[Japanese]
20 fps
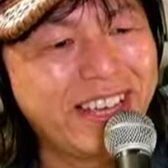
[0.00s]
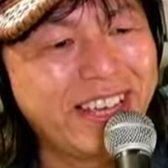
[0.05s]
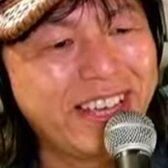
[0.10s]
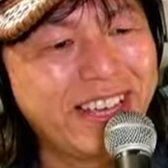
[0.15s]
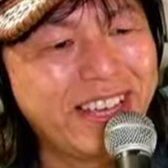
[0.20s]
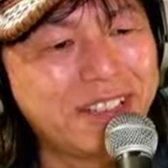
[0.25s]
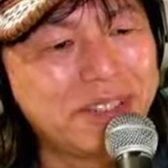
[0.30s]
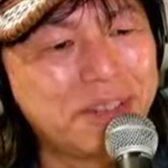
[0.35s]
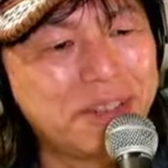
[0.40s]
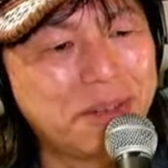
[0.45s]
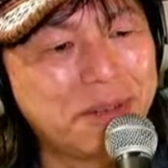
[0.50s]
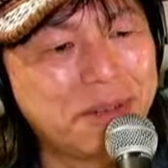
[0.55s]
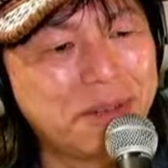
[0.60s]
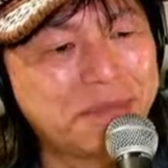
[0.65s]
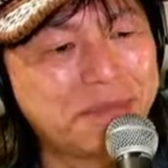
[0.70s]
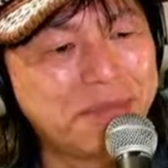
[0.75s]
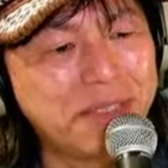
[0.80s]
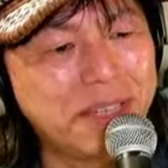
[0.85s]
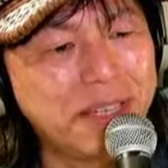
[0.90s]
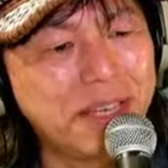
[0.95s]
えー、そ
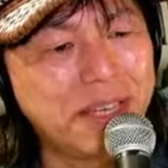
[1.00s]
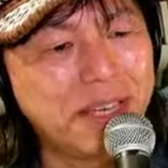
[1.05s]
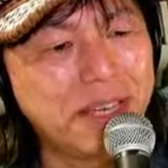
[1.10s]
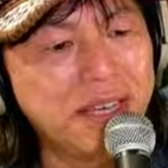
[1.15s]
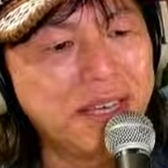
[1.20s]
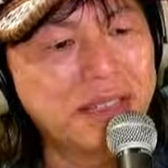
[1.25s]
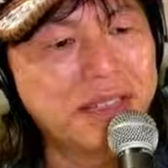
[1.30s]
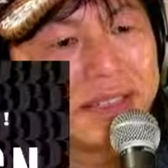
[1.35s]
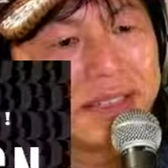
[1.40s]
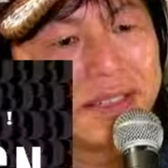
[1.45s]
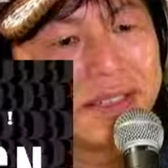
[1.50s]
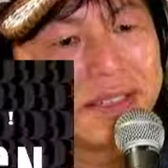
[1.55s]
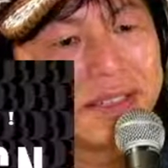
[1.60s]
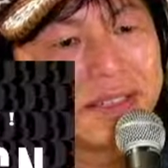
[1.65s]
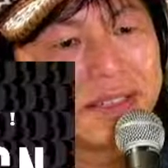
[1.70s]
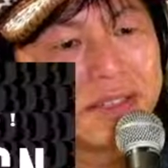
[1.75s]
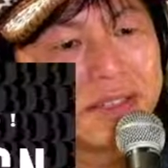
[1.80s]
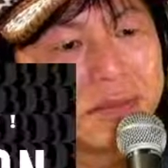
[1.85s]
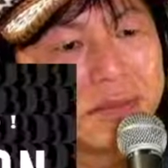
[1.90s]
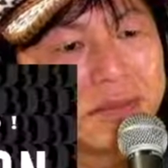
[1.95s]
う。で、
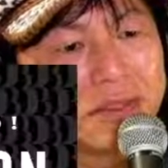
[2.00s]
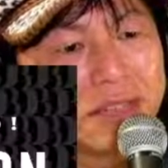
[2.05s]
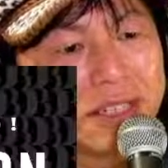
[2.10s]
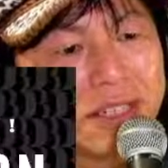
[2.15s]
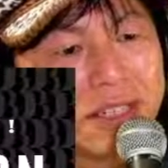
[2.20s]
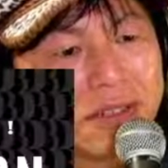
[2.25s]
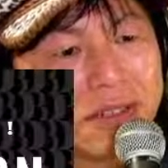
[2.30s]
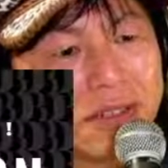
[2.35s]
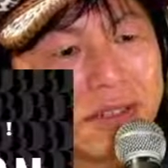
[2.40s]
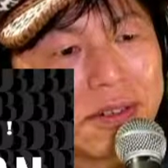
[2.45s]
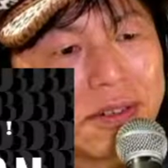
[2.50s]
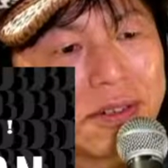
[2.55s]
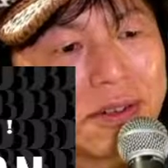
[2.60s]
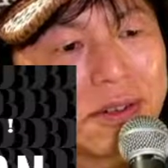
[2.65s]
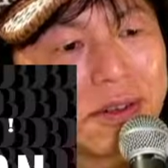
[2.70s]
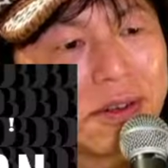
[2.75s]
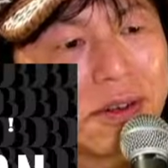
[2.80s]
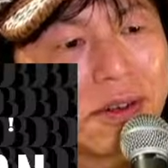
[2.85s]
さっき言った、これ